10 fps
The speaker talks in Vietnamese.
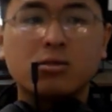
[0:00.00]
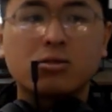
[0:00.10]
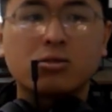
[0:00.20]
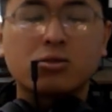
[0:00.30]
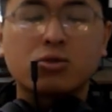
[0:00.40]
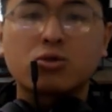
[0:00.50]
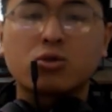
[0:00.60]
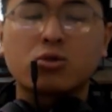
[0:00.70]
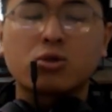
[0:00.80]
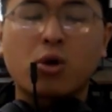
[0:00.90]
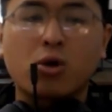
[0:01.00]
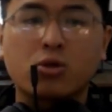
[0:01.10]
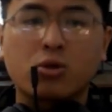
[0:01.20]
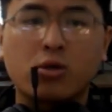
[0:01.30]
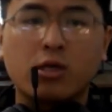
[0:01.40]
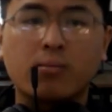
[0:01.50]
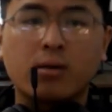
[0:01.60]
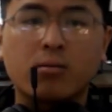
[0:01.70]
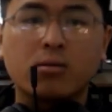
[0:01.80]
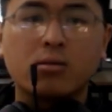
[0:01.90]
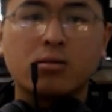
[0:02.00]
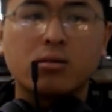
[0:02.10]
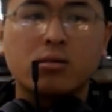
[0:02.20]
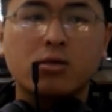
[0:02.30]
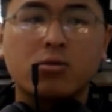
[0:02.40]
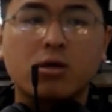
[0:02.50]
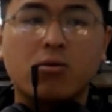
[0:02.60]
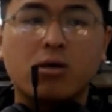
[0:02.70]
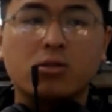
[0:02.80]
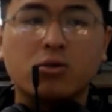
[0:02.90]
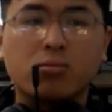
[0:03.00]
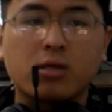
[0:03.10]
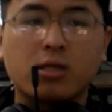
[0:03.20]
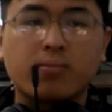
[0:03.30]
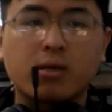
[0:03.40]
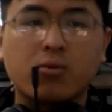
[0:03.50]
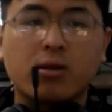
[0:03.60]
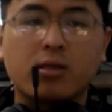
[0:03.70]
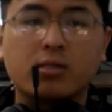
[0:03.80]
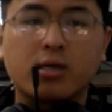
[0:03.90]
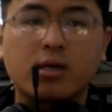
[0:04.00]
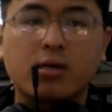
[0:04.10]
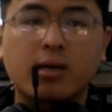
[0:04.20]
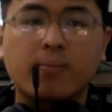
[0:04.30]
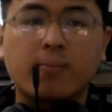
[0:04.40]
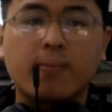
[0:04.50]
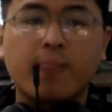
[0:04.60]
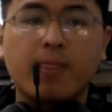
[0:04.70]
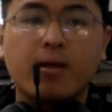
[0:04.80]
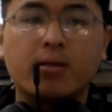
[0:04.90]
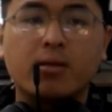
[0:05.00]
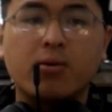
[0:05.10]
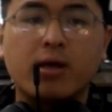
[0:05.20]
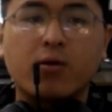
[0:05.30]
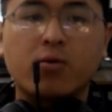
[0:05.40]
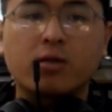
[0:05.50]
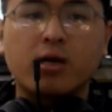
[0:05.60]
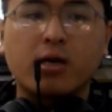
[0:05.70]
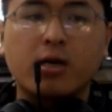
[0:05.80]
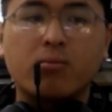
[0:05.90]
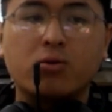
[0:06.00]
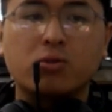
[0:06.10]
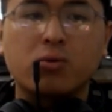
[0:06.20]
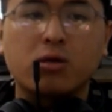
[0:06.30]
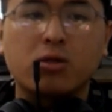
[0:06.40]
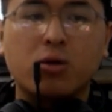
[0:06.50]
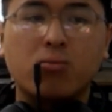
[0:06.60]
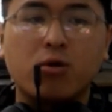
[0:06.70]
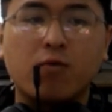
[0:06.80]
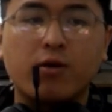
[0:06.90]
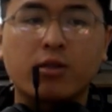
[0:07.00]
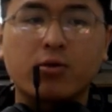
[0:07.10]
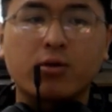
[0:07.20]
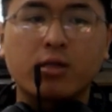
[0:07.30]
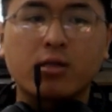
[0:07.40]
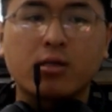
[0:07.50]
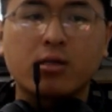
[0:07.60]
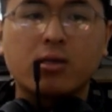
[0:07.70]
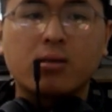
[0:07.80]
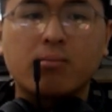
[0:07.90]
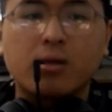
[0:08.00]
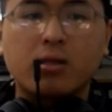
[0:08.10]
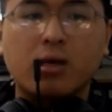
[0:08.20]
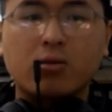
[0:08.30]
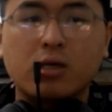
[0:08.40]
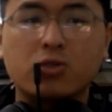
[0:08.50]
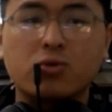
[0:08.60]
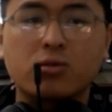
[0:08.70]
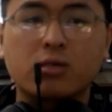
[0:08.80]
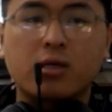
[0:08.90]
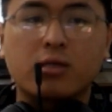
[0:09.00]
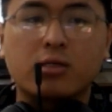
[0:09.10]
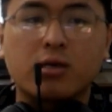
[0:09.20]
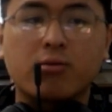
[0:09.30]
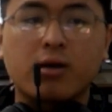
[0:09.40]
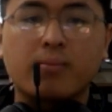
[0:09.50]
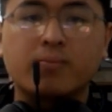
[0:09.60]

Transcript: cho cho nhỏ nhỏ nhỏ tí em đọc yêu cầu người dùng đăng nhập tài khoản Instagram Điều này có thể khiến một số người tò mò về Threads bắt đầu tải xuống tại Instagram.